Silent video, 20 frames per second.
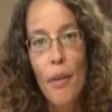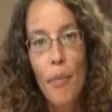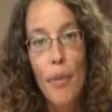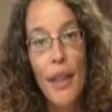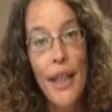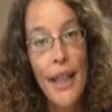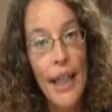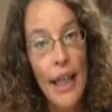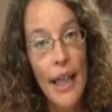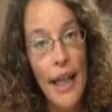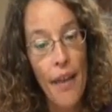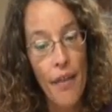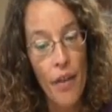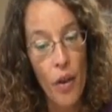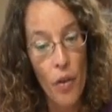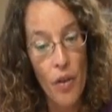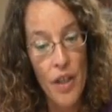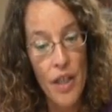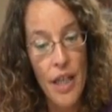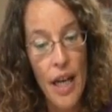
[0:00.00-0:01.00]
Vigilia
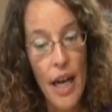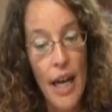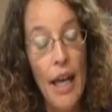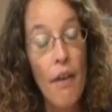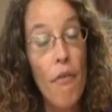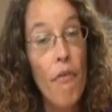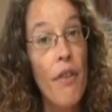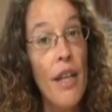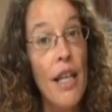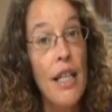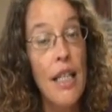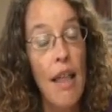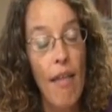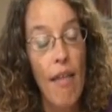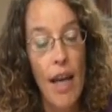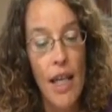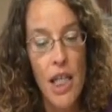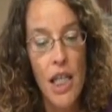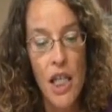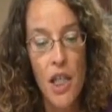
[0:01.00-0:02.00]
Diocesana, Fiesta
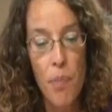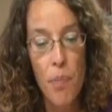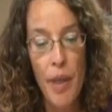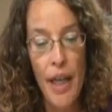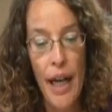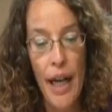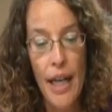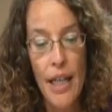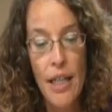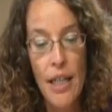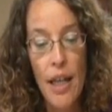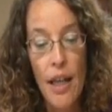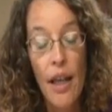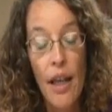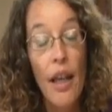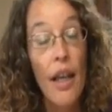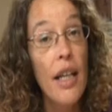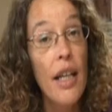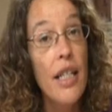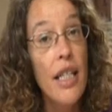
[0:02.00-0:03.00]
de las Espigas.
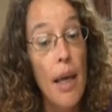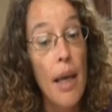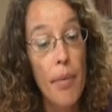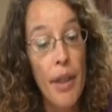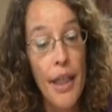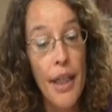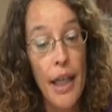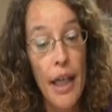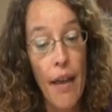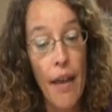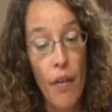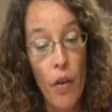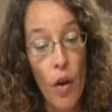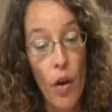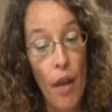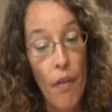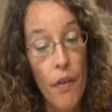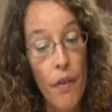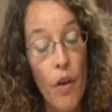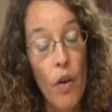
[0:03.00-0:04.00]
Esta vigilia de
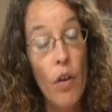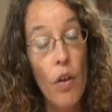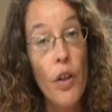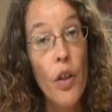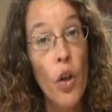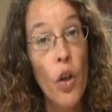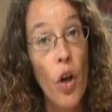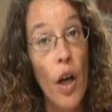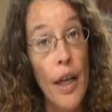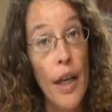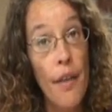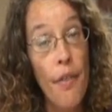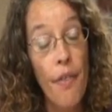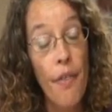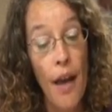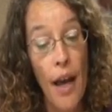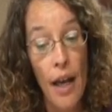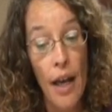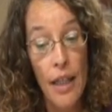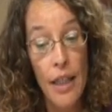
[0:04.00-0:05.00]
oración que
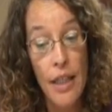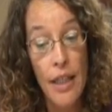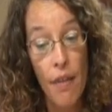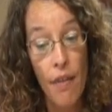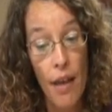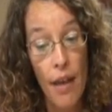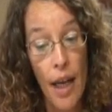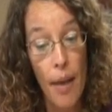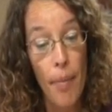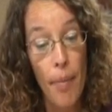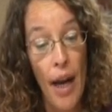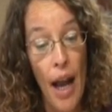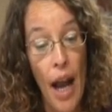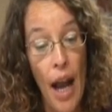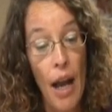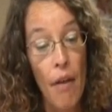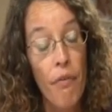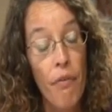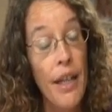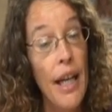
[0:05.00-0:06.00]
organiza y se celebra
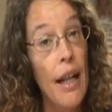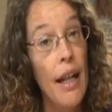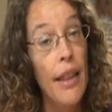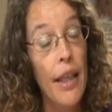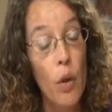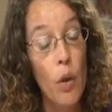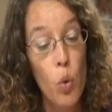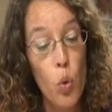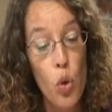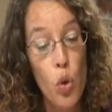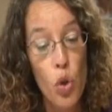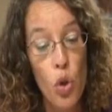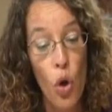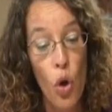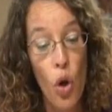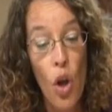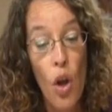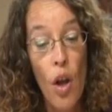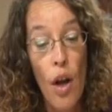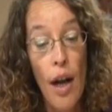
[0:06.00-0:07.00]
a final de
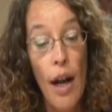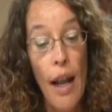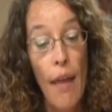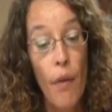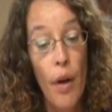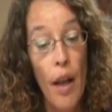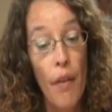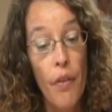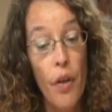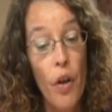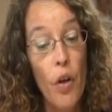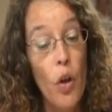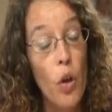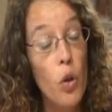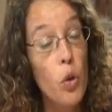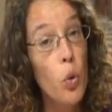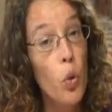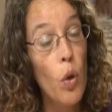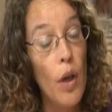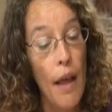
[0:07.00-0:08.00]
curso la adoración
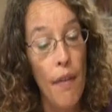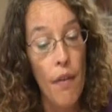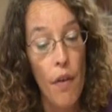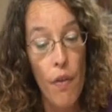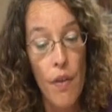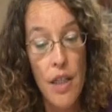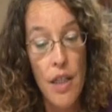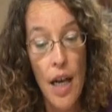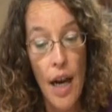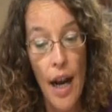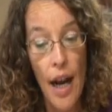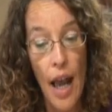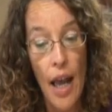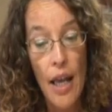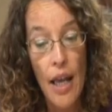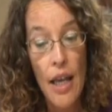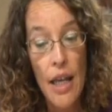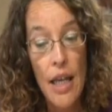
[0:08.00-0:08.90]
nocturna diocesana